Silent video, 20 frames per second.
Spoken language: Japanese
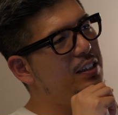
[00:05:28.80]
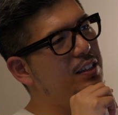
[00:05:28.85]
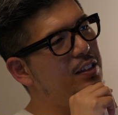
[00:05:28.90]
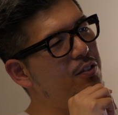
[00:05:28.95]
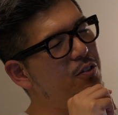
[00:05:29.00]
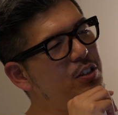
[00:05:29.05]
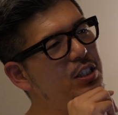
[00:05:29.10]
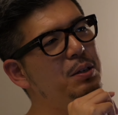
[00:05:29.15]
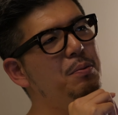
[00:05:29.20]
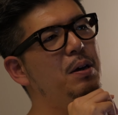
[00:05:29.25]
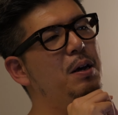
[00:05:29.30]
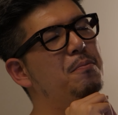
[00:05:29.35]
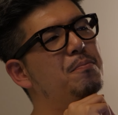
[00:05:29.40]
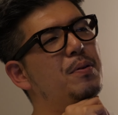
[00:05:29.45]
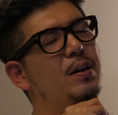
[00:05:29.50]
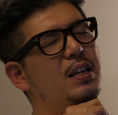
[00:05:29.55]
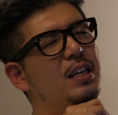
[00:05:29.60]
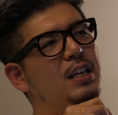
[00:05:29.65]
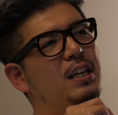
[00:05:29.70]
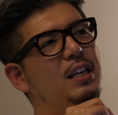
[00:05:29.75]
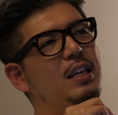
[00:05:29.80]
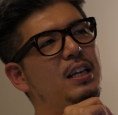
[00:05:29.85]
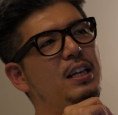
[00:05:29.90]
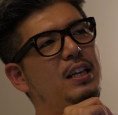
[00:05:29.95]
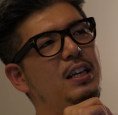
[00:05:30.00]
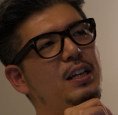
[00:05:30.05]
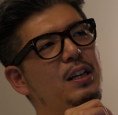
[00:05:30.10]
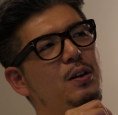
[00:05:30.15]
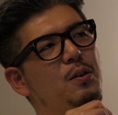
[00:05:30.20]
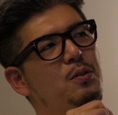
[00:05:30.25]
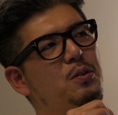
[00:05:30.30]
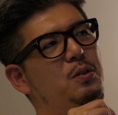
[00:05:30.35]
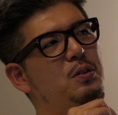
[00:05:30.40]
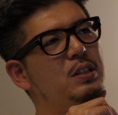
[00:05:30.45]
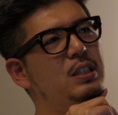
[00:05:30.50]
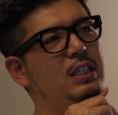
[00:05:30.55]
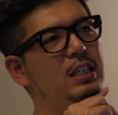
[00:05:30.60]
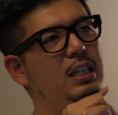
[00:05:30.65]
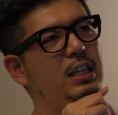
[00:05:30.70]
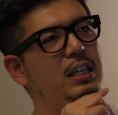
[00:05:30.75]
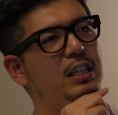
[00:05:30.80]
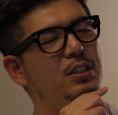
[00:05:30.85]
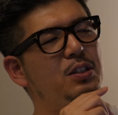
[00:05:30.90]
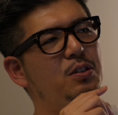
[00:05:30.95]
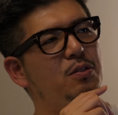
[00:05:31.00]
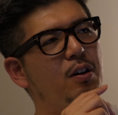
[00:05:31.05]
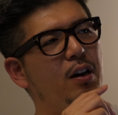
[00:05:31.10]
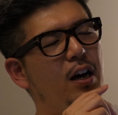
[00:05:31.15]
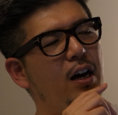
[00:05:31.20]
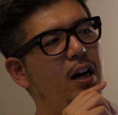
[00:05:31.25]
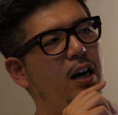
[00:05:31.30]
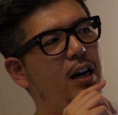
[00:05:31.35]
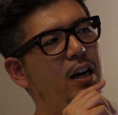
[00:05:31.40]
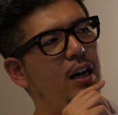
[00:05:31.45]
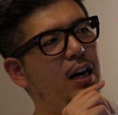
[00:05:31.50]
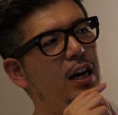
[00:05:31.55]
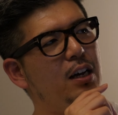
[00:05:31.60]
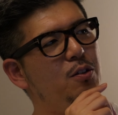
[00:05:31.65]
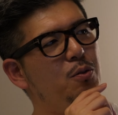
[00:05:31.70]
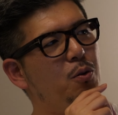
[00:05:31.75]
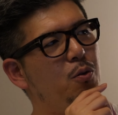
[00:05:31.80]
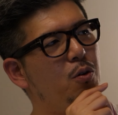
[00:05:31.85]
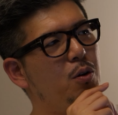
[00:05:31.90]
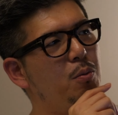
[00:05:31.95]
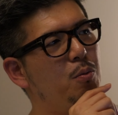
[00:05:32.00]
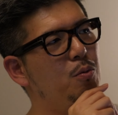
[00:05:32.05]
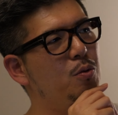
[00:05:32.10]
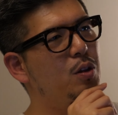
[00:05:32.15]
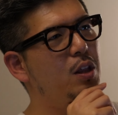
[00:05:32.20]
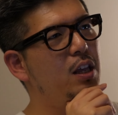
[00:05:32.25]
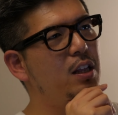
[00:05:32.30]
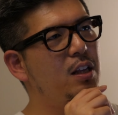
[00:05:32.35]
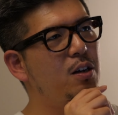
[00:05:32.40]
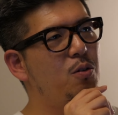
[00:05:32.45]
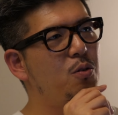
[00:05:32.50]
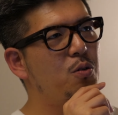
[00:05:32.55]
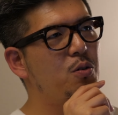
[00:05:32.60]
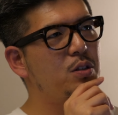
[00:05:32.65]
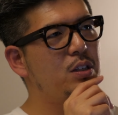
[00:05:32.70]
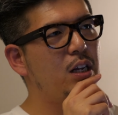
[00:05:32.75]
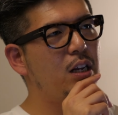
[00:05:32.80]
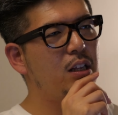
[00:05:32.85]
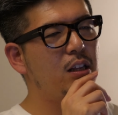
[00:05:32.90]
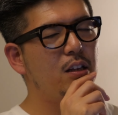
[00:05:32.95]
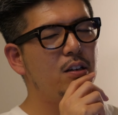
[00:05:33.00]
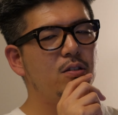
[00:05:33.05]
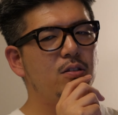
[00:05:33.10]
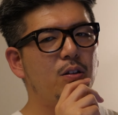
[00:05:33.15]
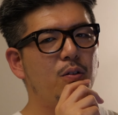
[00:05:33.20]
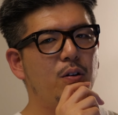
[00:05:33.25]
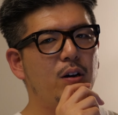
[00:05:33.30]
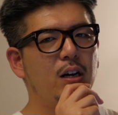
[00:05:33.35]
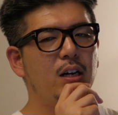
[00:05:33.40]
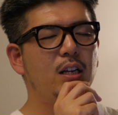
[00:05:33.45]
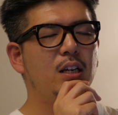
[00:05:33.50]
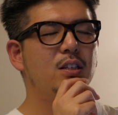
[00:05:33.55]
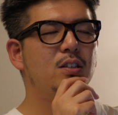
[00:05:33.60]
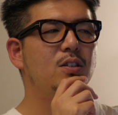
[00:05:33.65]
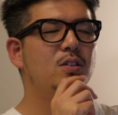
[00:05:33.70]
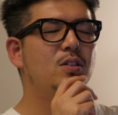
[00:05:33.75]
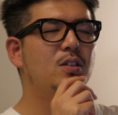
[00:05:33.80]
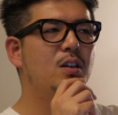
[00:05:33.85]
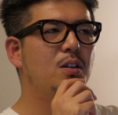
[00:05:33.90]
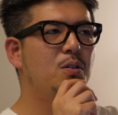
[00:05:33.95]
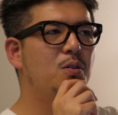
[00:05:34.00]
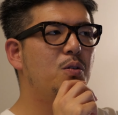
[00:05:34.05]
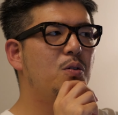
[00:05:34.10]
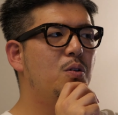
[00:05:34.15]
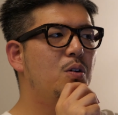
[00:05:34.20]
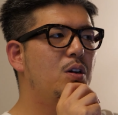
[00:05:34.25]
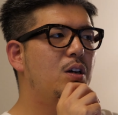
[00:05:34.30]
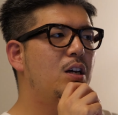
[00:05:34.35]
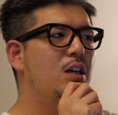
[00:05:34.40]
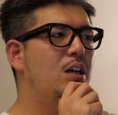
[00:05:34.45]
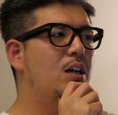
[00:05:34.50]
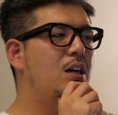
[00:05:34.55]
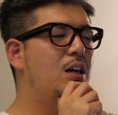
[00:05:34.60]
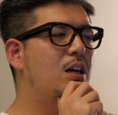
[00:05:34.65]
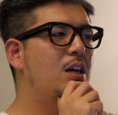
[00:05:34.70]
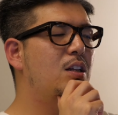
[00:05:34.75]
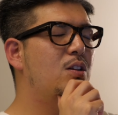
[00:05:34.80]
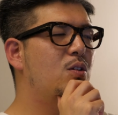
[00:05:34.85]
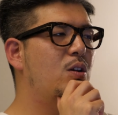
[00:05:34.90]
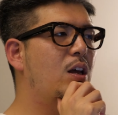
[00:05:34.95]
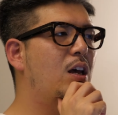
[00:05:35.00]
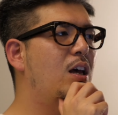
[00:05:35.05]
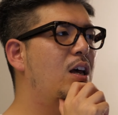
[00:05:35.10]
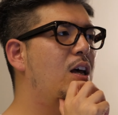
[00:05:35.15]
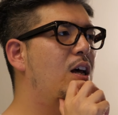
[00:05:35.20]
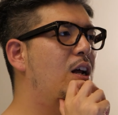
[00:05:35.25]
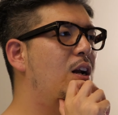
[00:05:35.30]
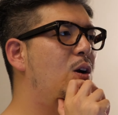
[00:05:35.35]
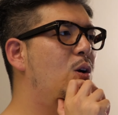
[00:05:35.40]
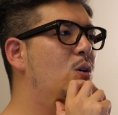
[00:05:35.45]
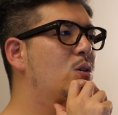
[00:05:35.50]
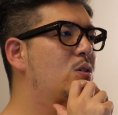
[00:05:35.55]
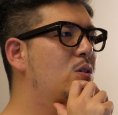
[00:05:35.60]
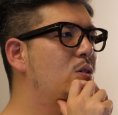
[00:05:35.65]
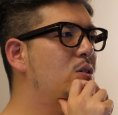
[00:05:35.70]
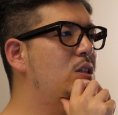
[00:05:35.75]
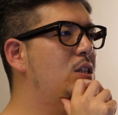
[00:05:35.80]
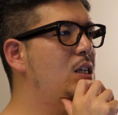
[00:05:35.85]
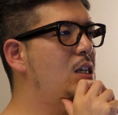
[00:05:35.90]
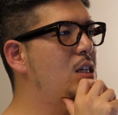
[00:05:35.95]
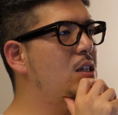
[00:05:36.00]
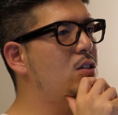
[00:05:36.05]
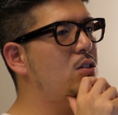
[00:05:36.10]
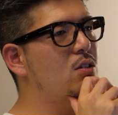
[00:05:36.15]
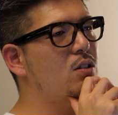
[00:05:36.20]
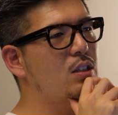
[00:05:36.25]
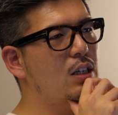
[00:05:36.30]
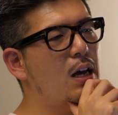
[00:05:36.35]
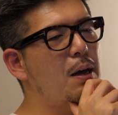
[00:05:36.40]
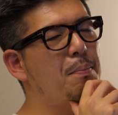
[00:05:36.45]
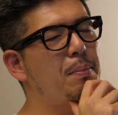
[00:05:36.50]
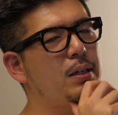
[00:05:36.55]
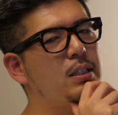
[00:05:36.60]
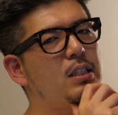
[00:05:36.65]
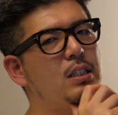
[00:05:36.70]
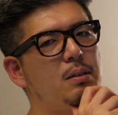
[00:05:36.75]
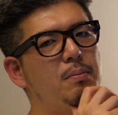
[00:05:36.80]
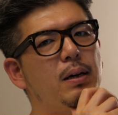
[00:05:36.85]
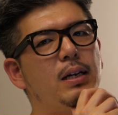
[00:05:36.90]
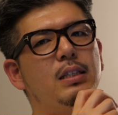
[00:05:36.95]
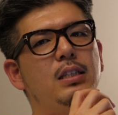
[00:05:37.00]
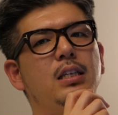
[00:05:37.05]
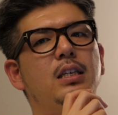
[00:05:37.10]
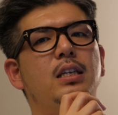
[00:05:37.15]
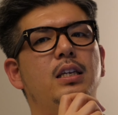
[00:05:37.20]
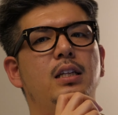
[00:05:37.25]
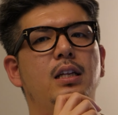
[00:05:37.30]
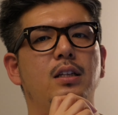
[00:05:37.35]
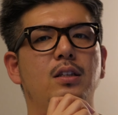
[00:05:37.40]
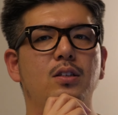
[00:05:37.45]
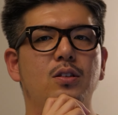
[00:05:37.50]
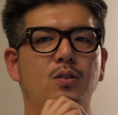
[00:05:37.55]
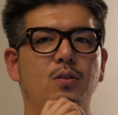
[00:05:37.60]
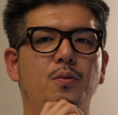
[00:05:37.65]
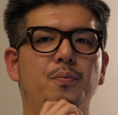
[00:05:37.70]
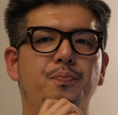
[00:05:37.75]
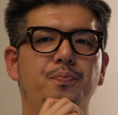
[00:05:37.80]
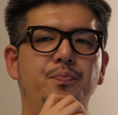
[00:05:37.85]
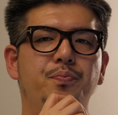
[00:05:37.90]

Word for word: どうしてもやっぱりロトシリーズはあのこれもうデータ公表されてるんで分かりやすいんですけど、えーとねロトろくがやっぱり一番人気なんですよ。